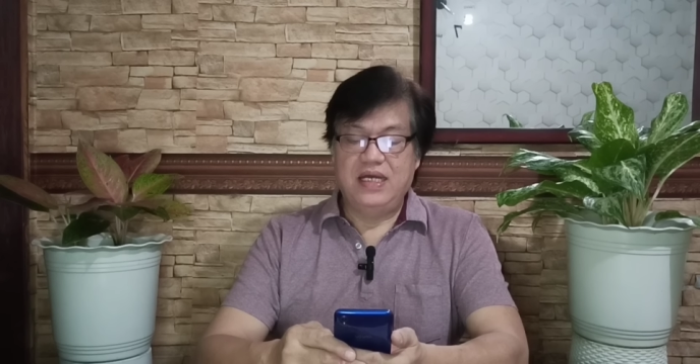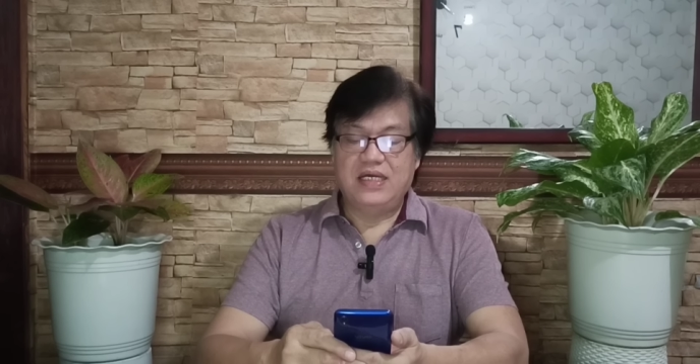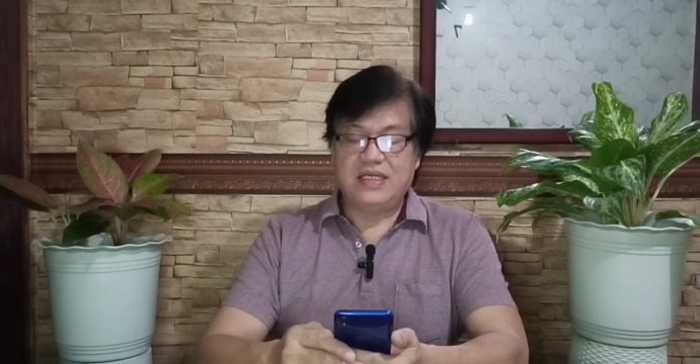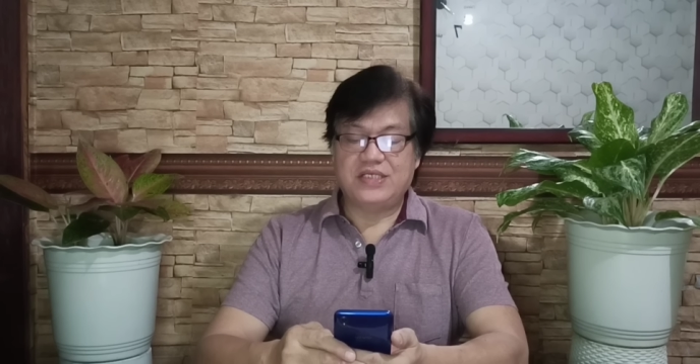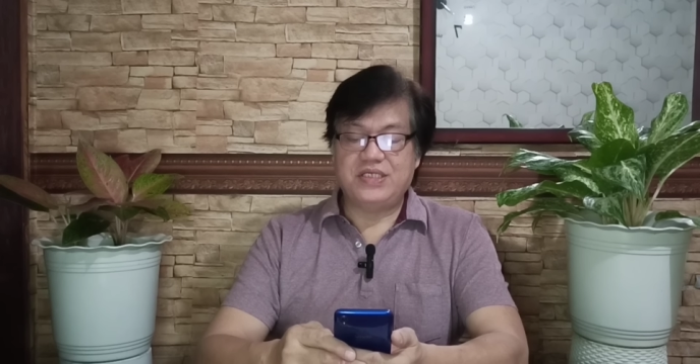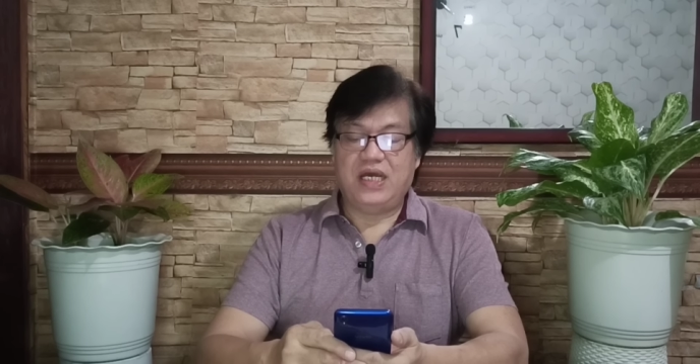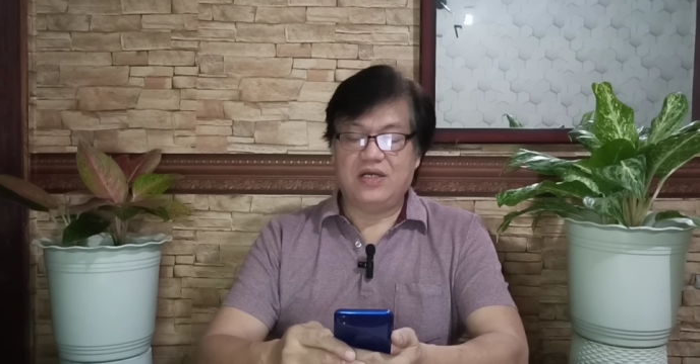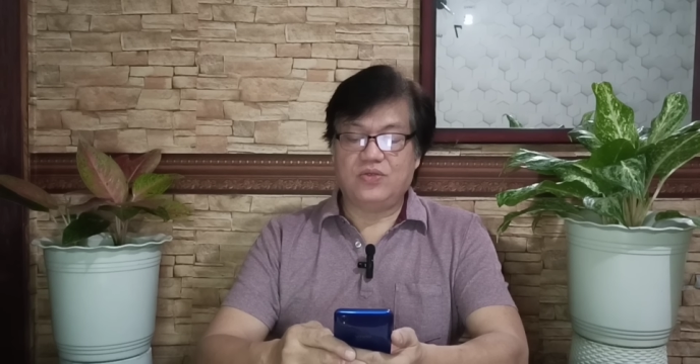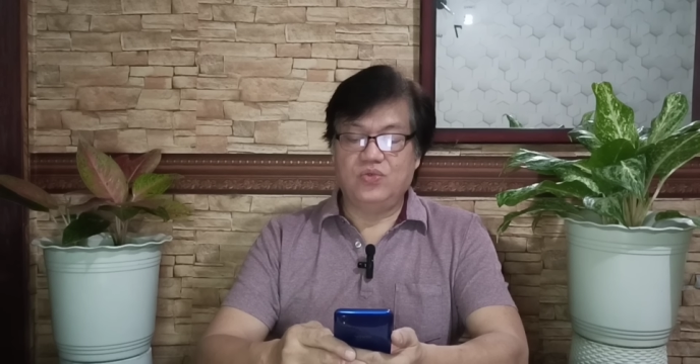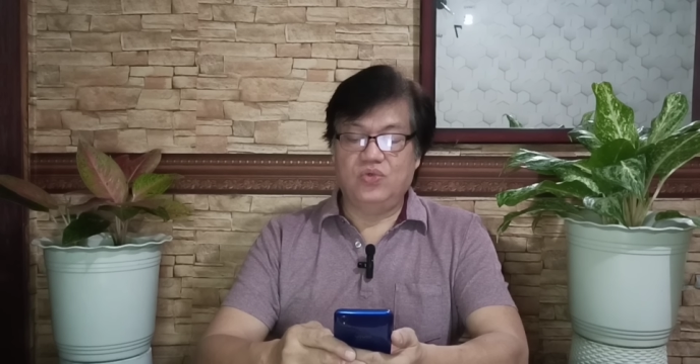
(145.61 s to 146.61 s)
na si
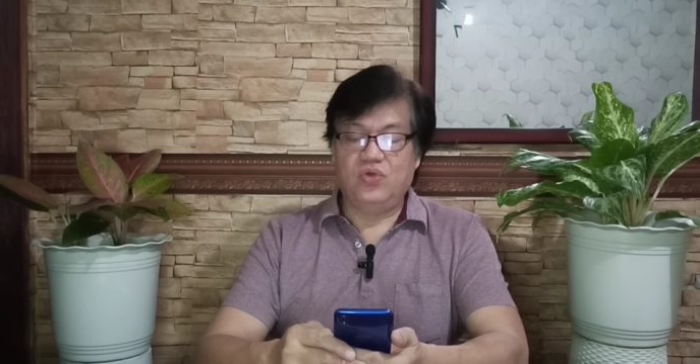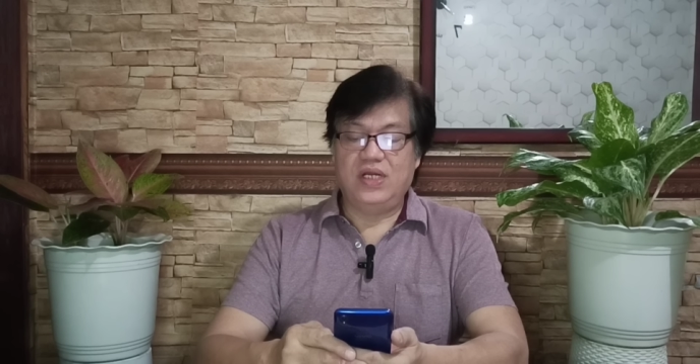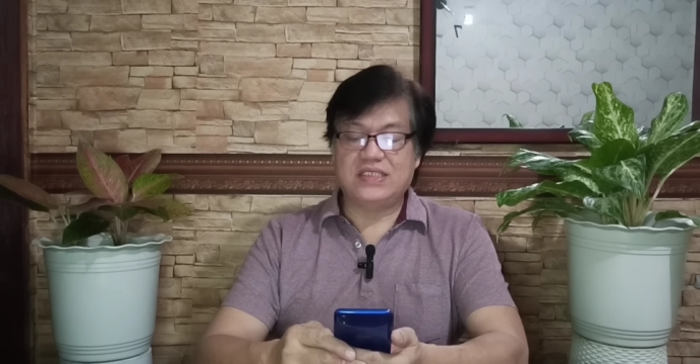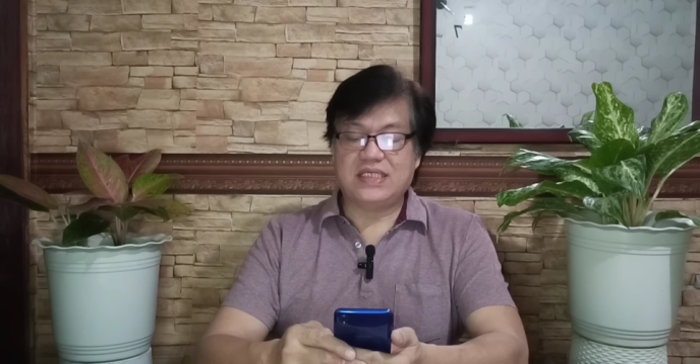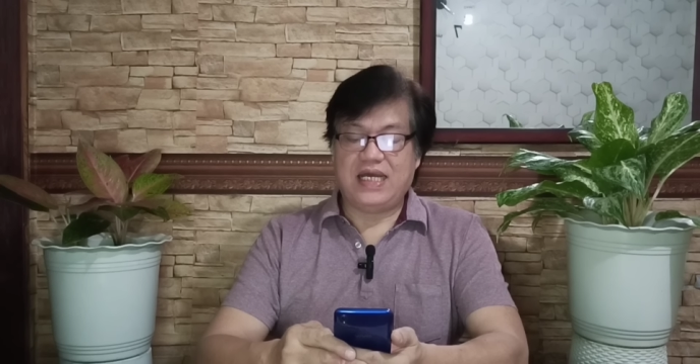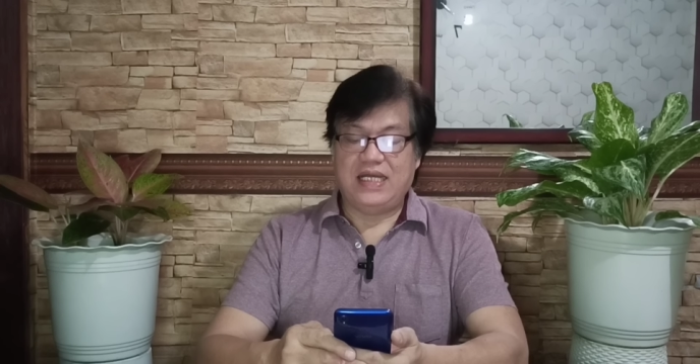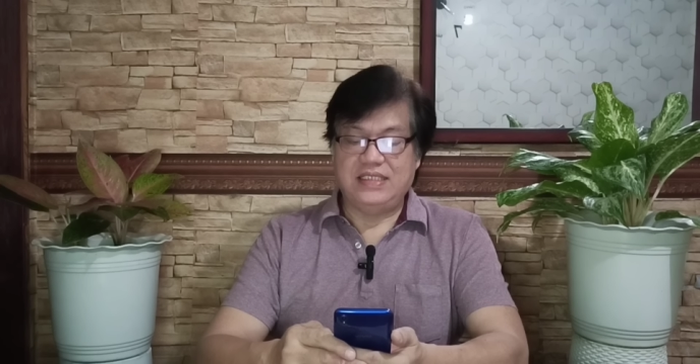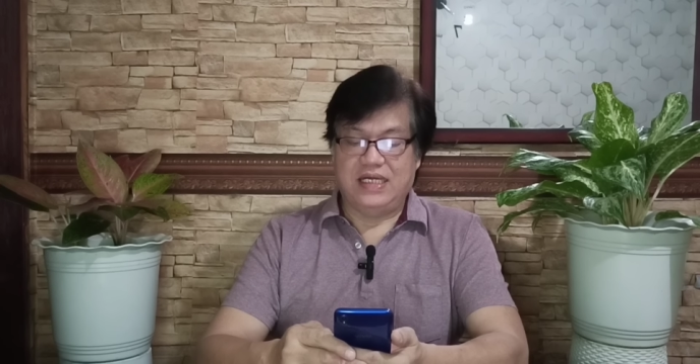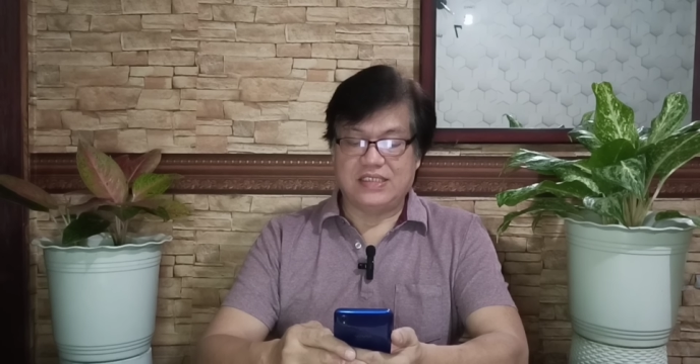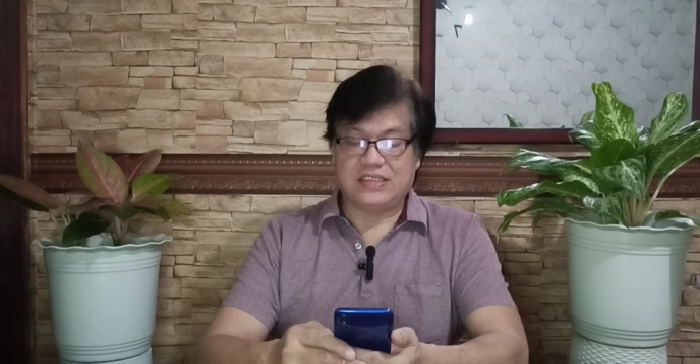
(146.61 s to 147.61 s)
Arturo Las
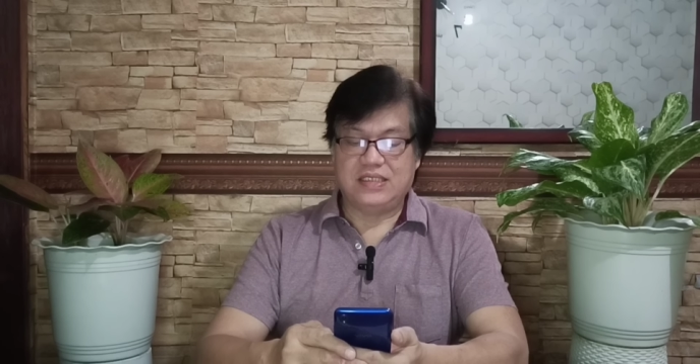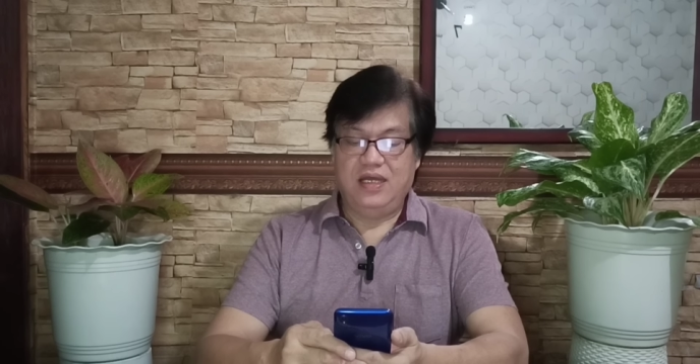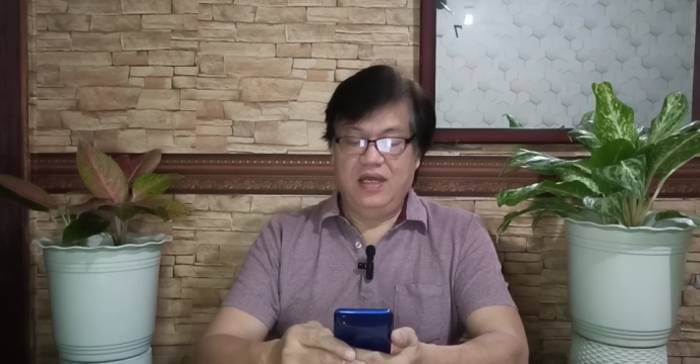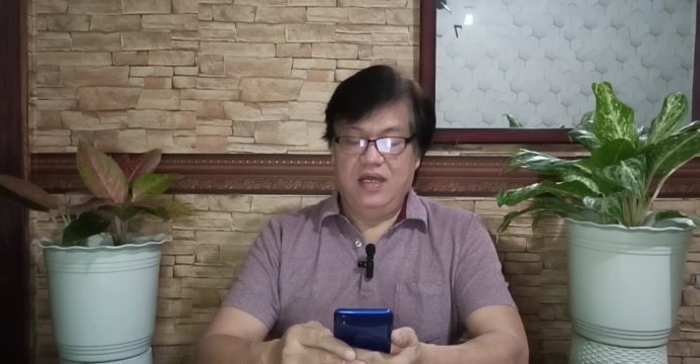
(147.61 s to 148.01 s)
Cañas,